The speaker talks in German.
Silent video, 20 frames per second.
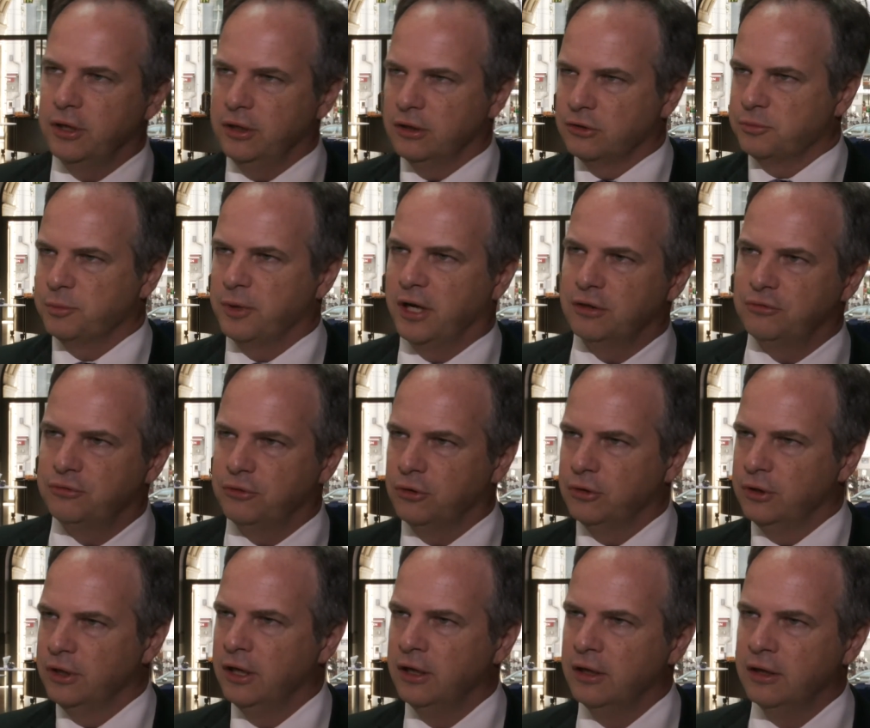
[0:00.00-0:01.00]
ihr
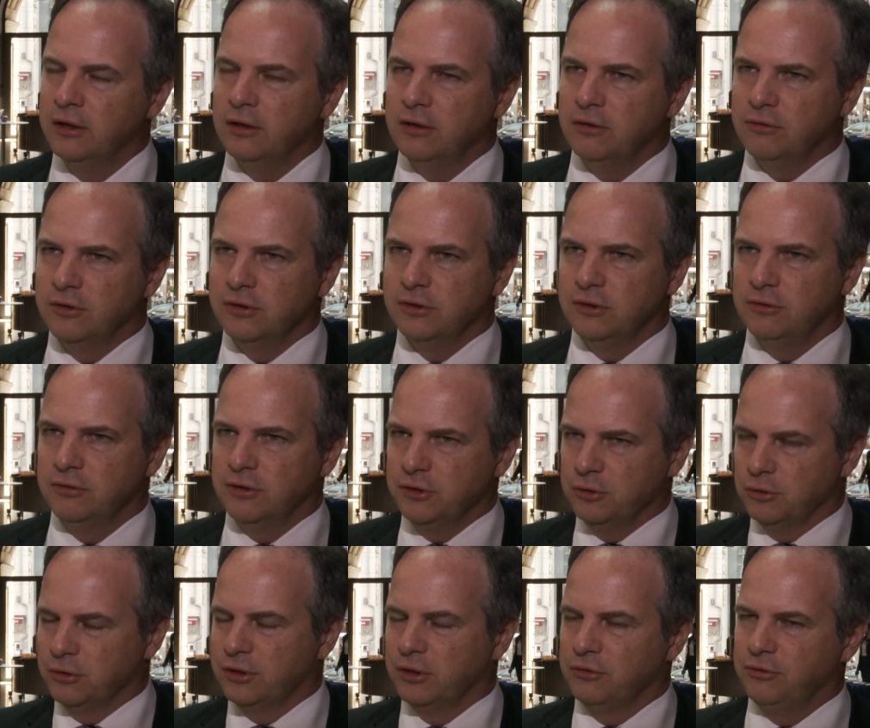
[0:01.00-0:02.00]
Smartphone. Wenn sie, wenn sie
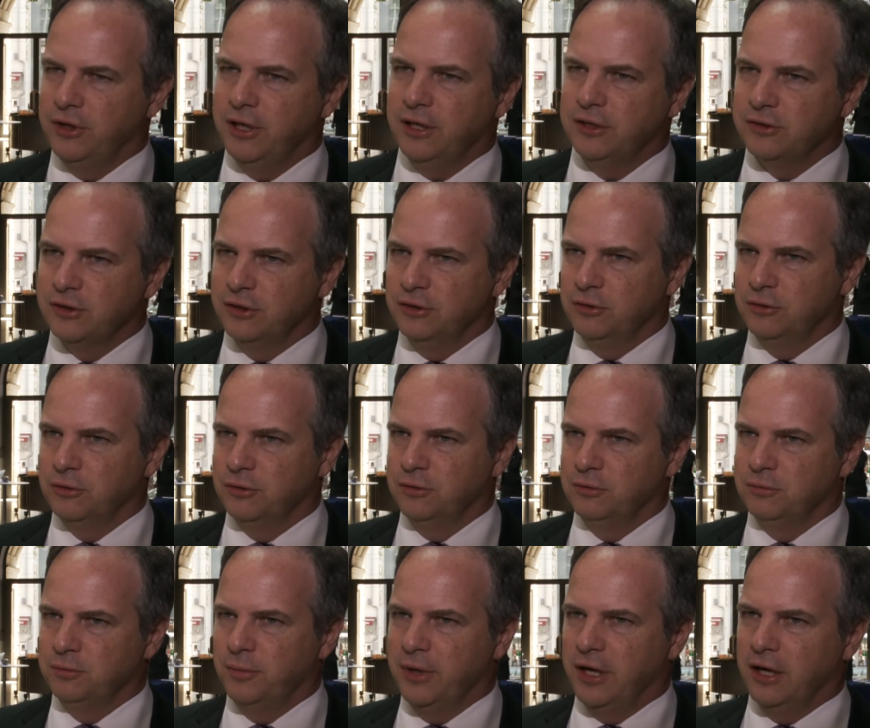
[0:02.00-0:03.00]
unterwegs sind
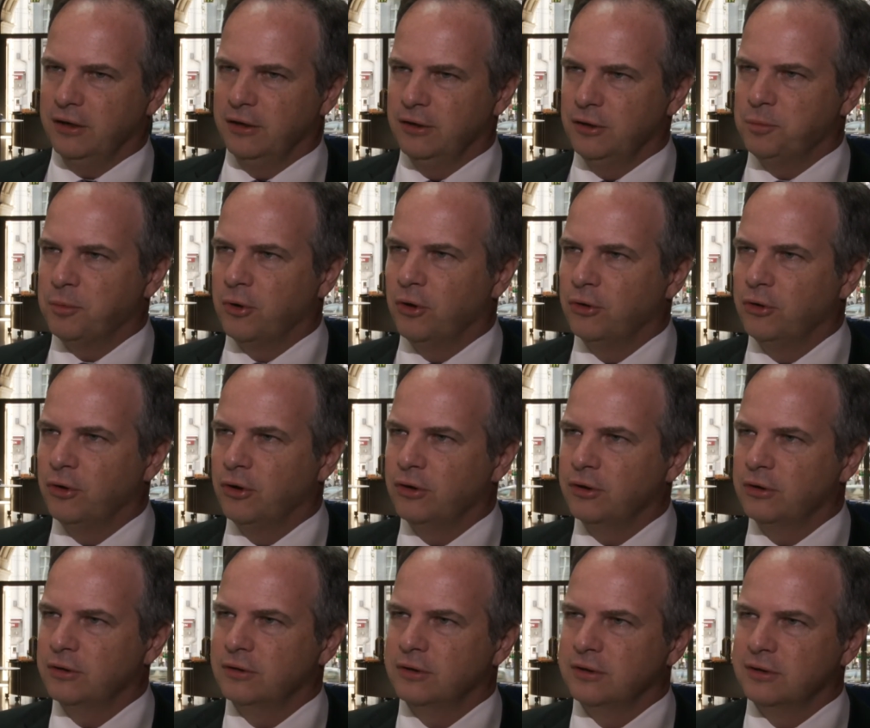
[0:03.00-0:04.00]
und merken, ich brauche noch
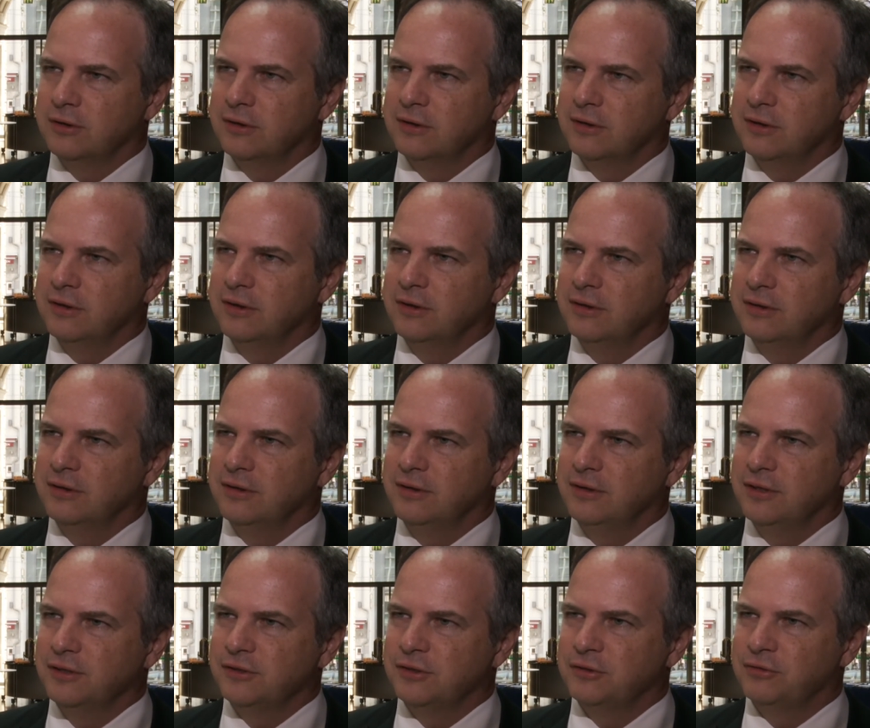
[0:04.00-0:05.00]
äh, eine
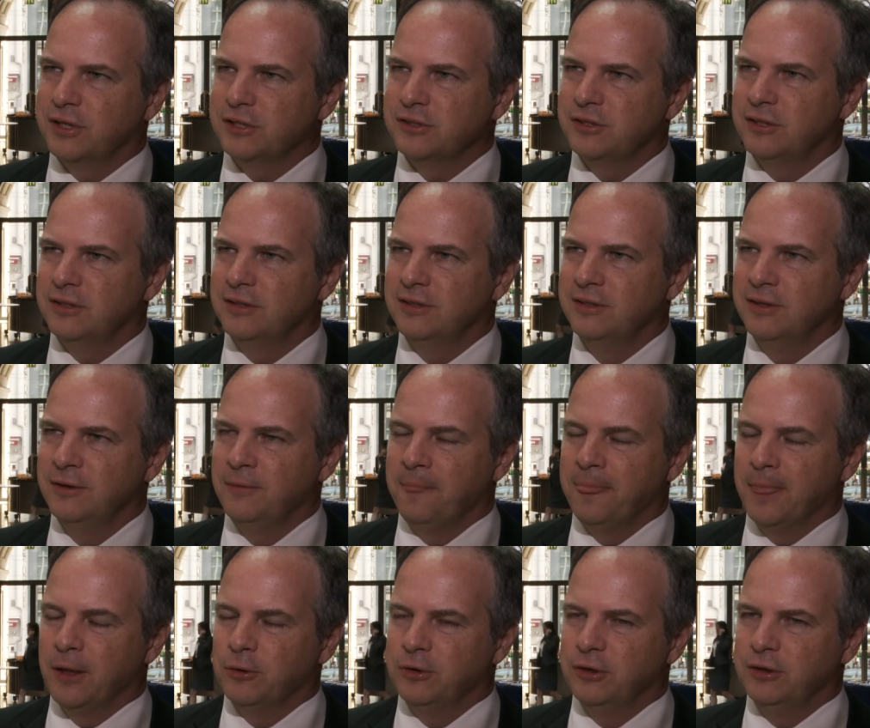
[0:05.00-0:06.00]
Kiste Wasser
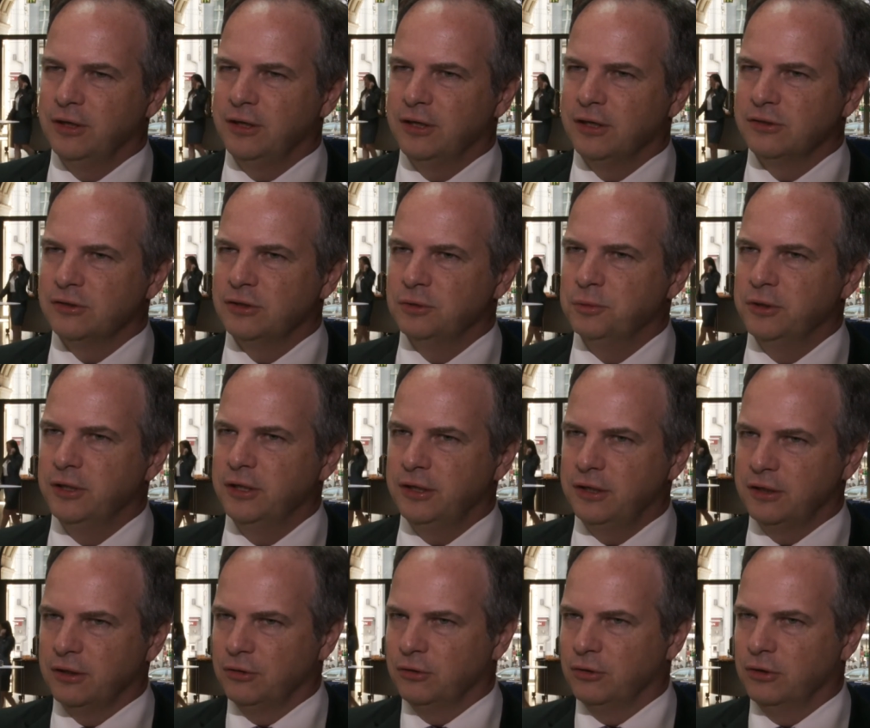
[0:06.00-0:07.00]
und eine Kiste Milch,
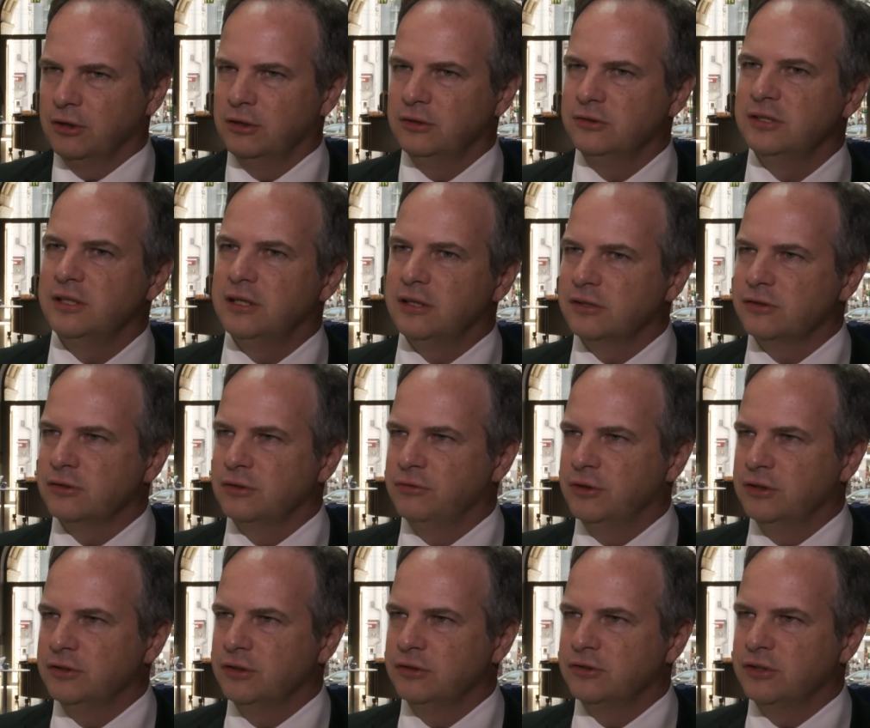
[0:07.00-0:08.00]
dann ordern sie das. Und
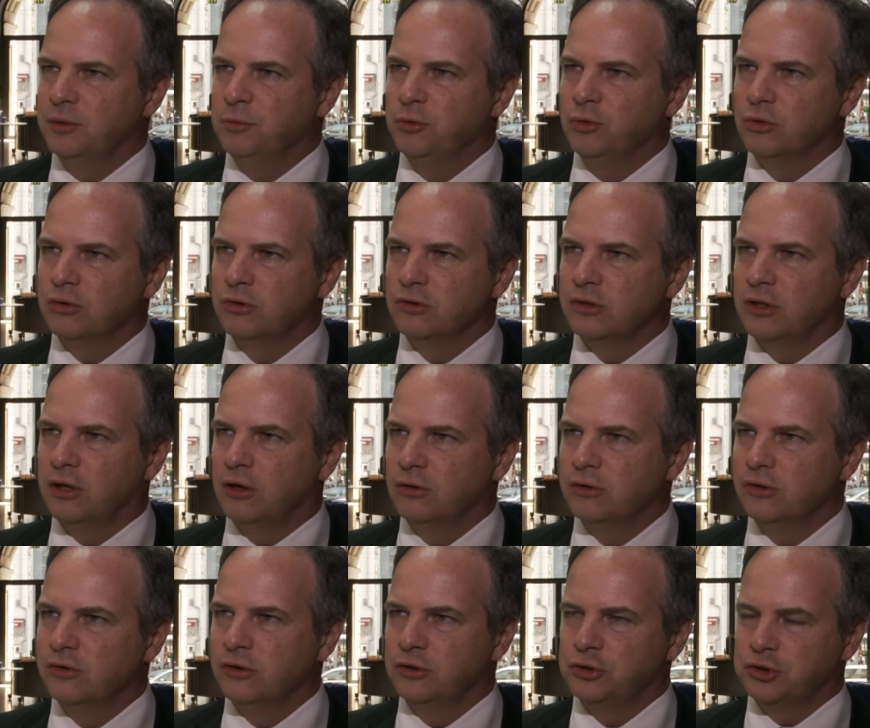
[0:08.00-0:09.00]
wenn sie in zehn Minuten zu
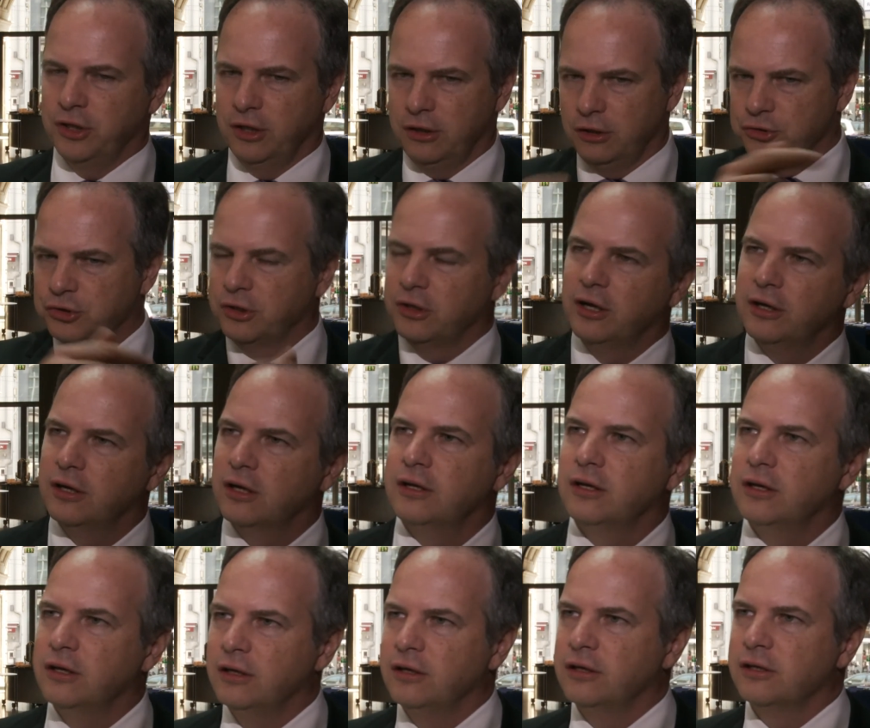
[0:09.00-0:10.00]
Hause sind, steht da schon einer, der
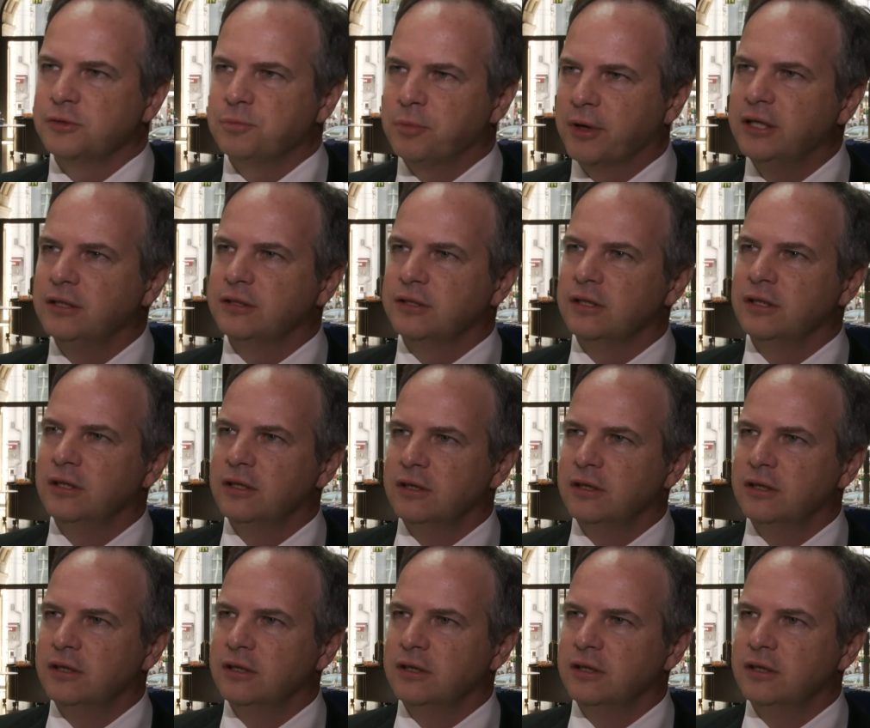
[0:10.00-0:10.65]
ihnen das bringt.